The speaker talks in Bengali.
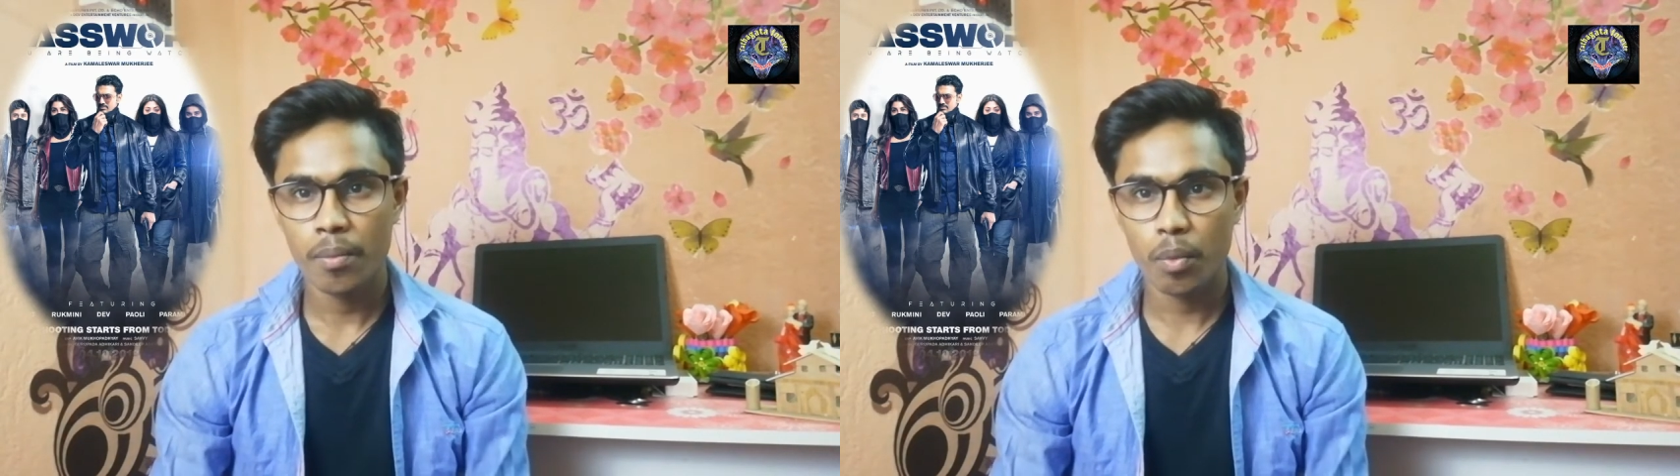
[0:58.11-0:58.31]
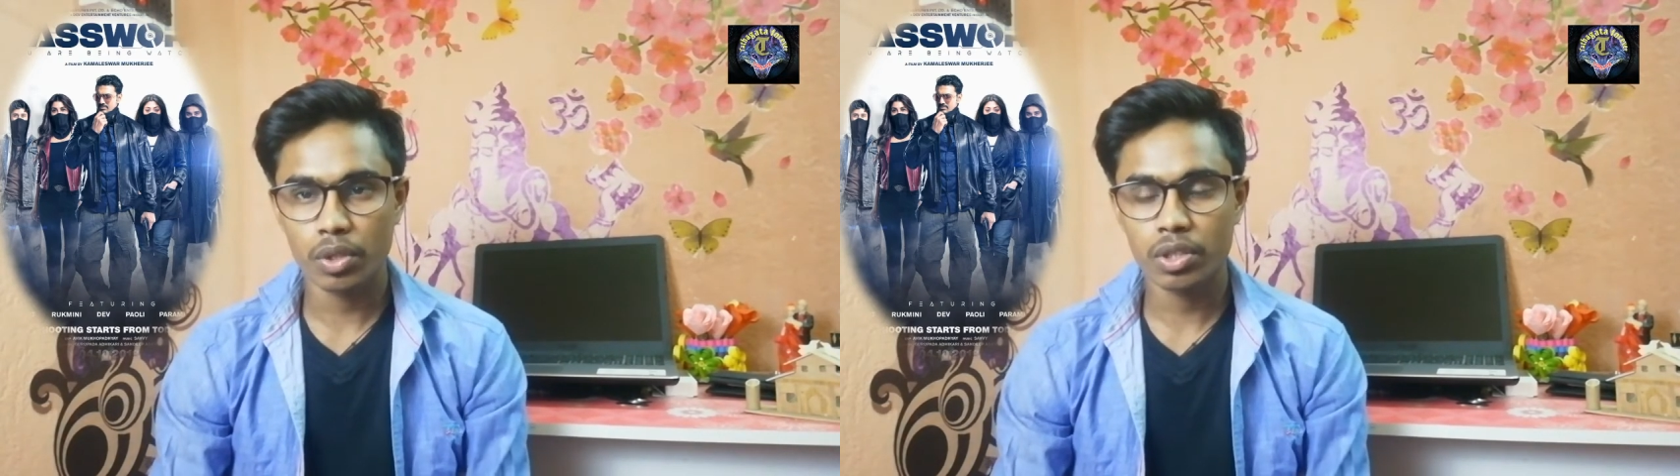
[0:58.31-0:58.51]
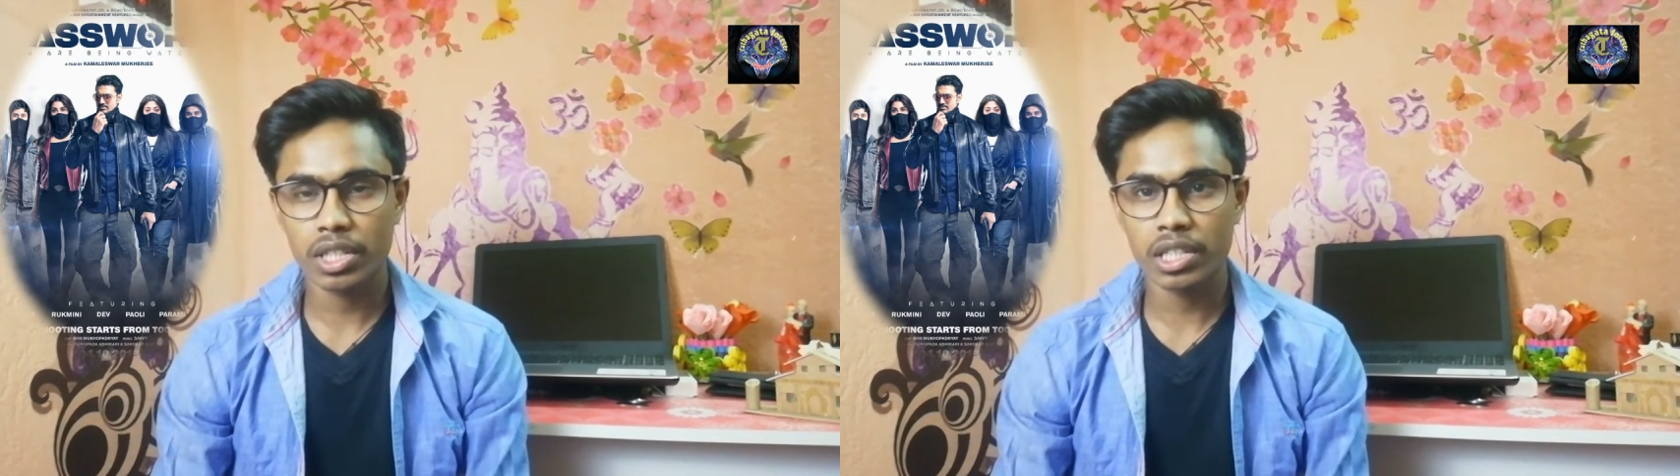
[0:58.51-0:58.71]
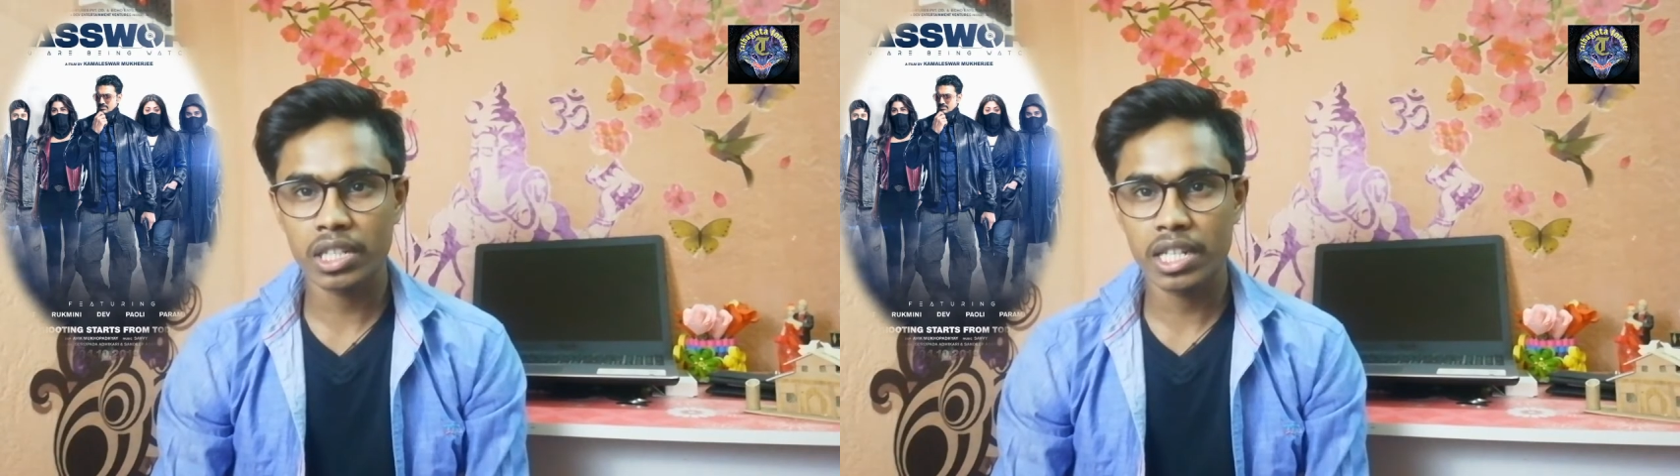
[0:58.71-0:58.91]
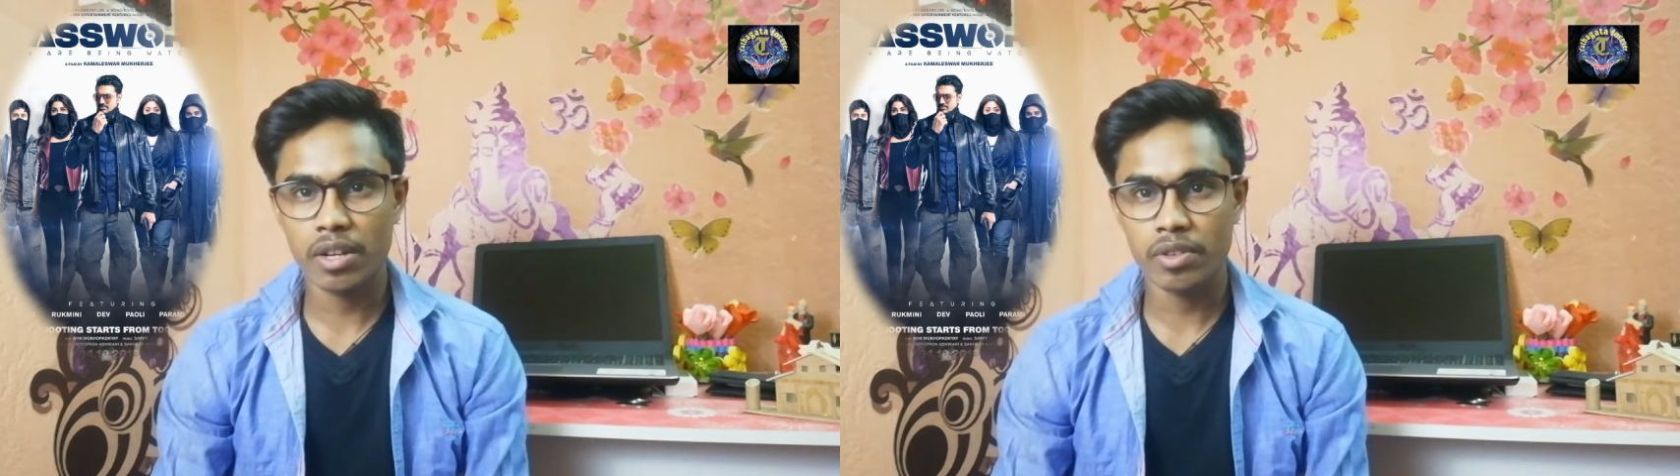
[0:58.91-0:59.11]
পদ্ধতি
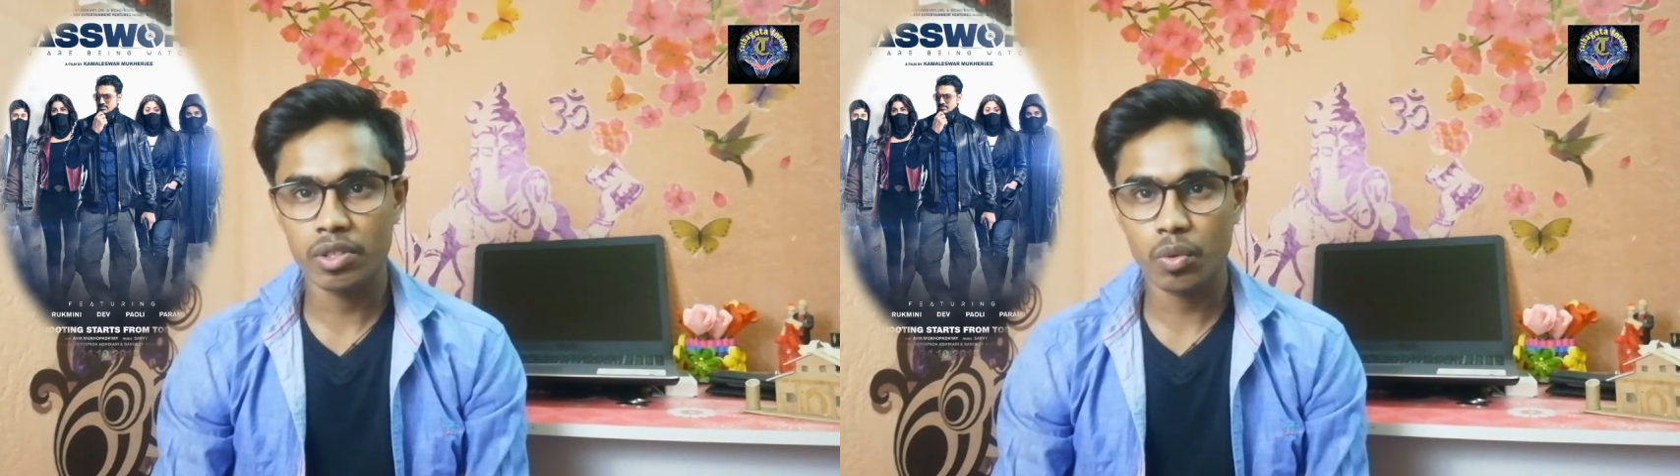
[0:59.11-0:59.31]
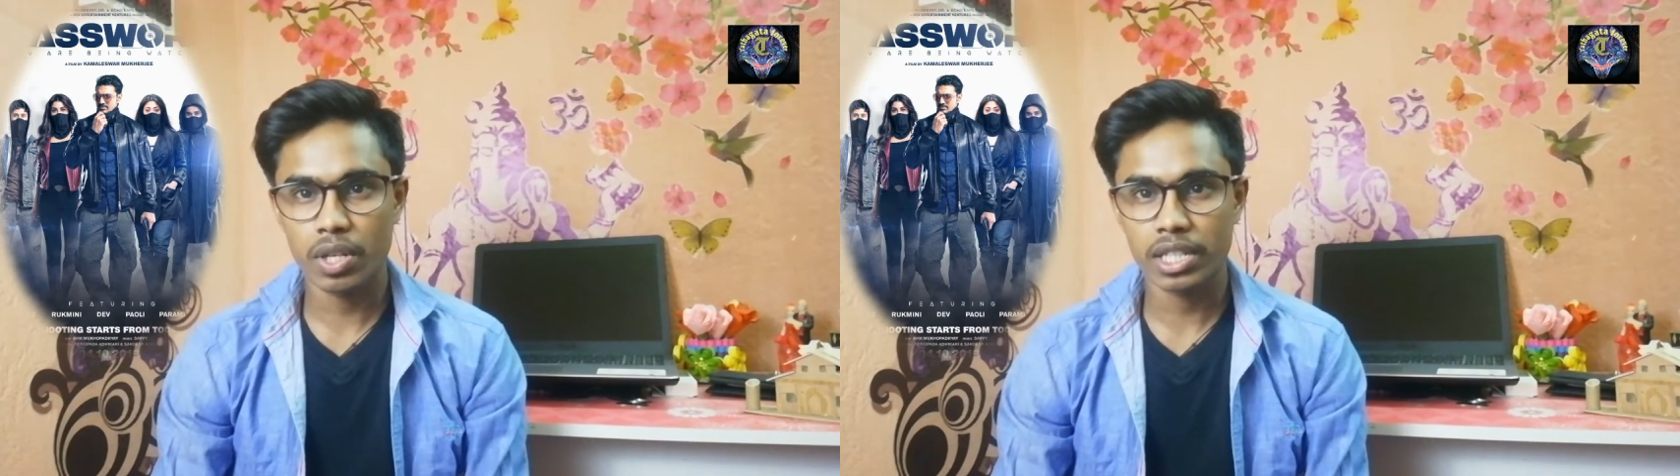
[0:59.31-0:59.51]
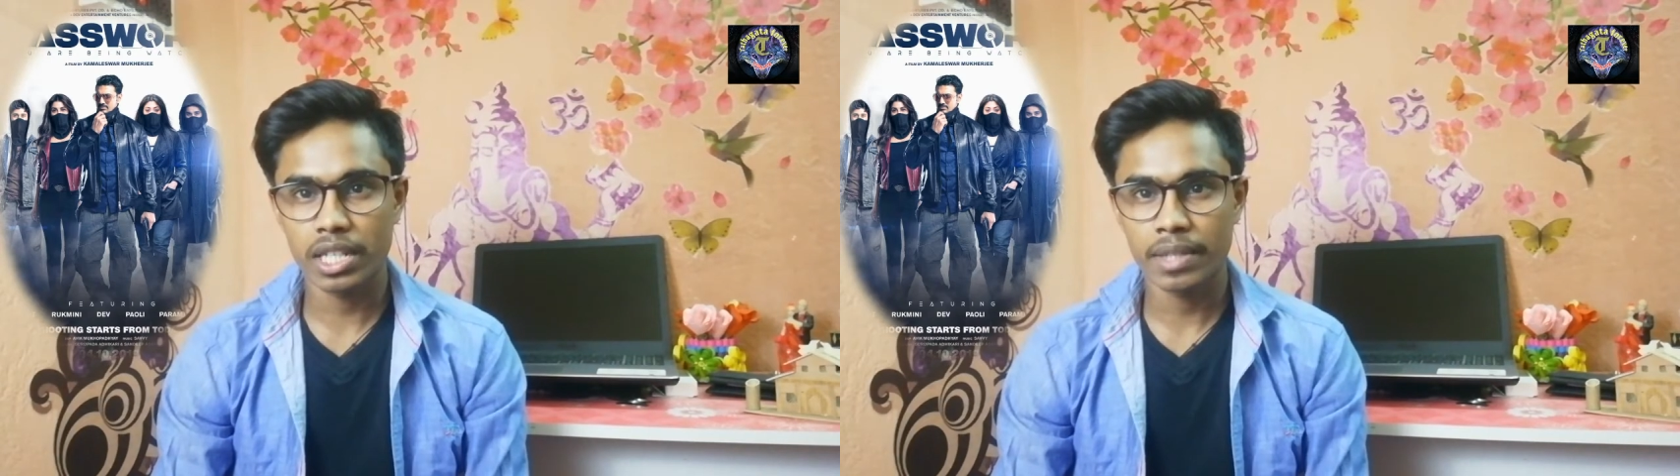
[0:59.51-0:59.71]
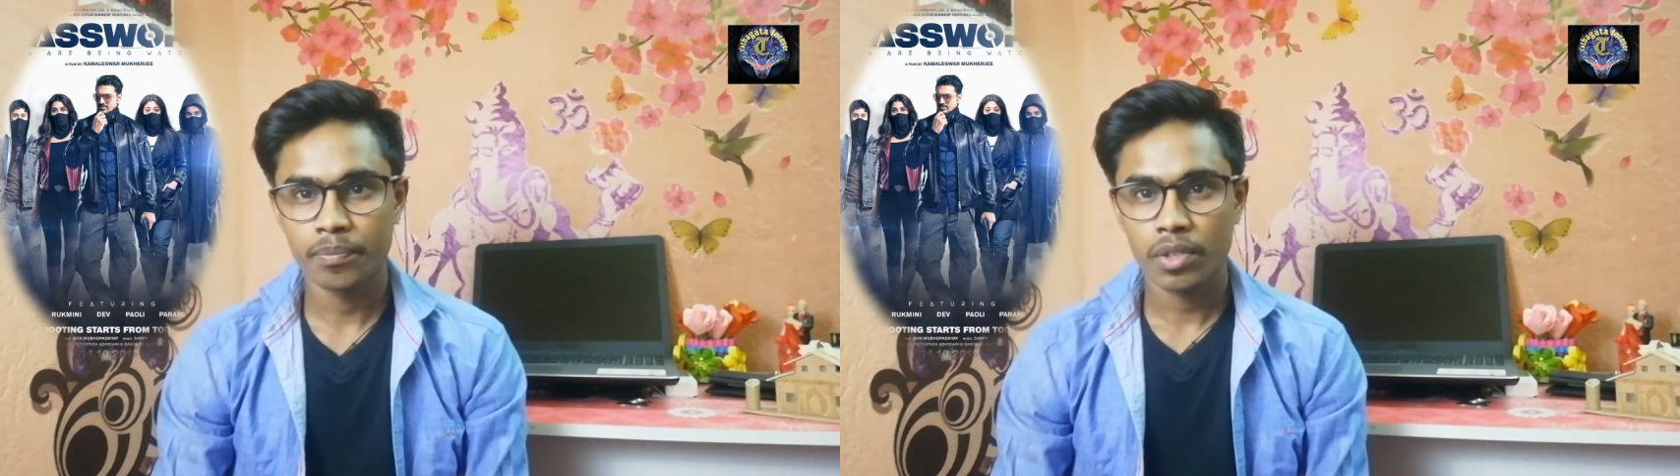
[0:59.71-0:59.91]
তিনি ইউজ করেছিলেন